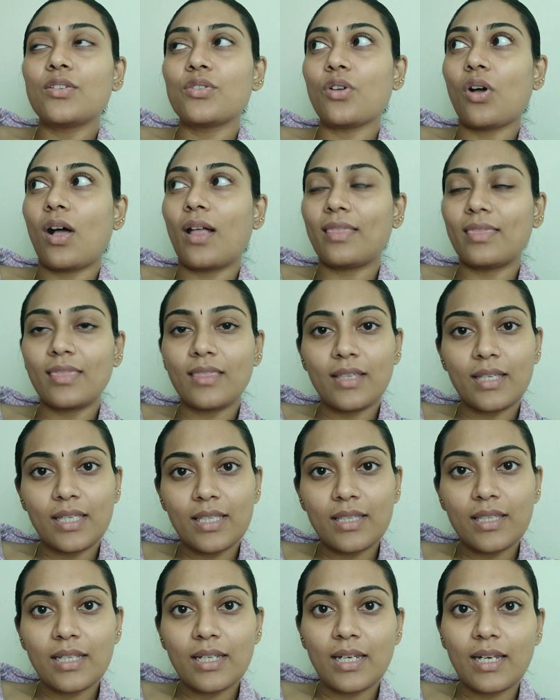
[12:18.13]
ஸோ அந்த
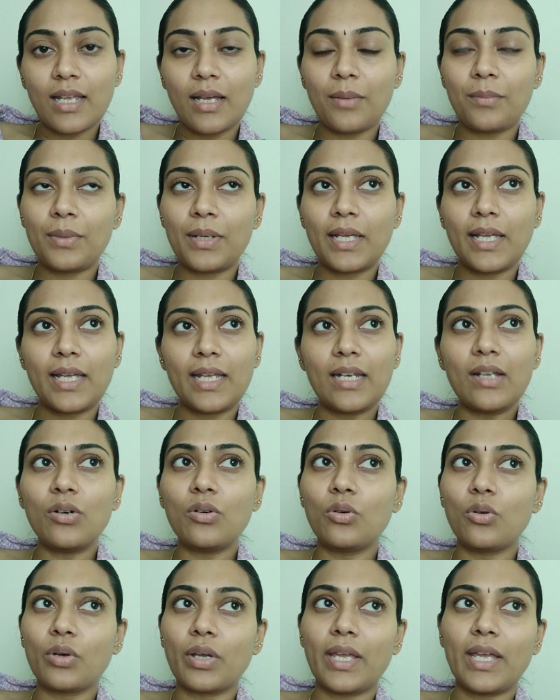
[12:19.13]
இது இல்லை அப்படிங்கல
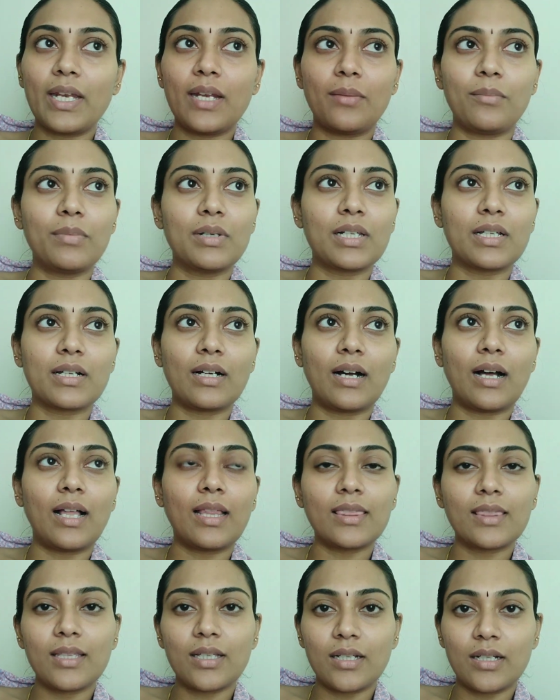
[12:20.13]
ஓகே நம்மளுக்கு
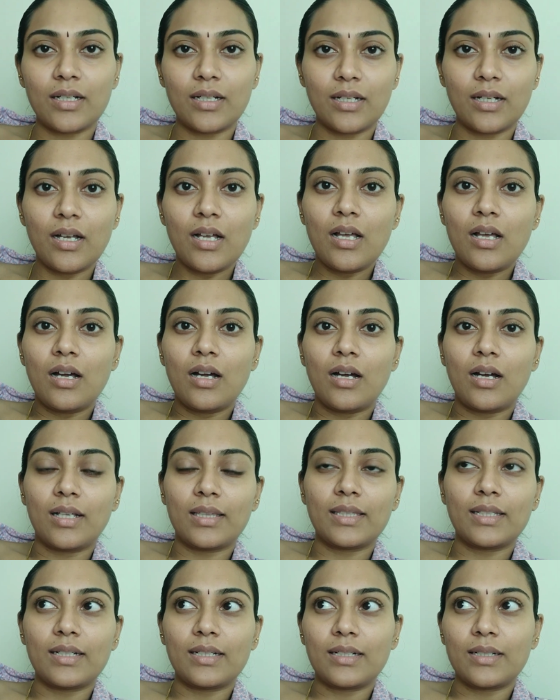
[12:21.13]
அந்த
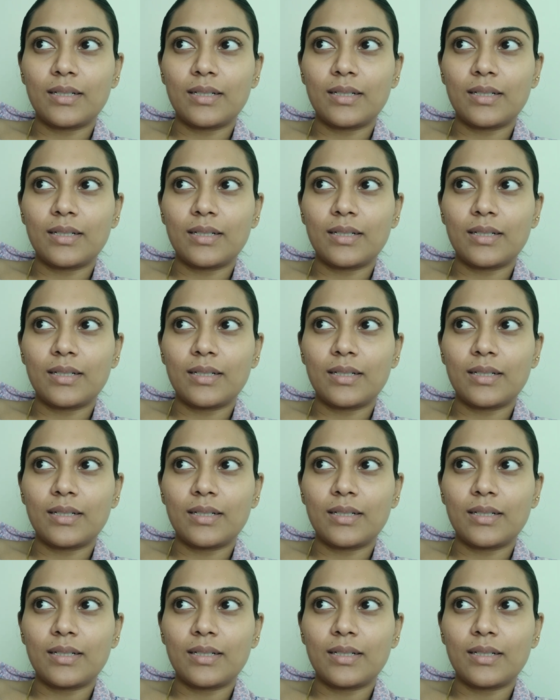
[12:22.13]
அந்த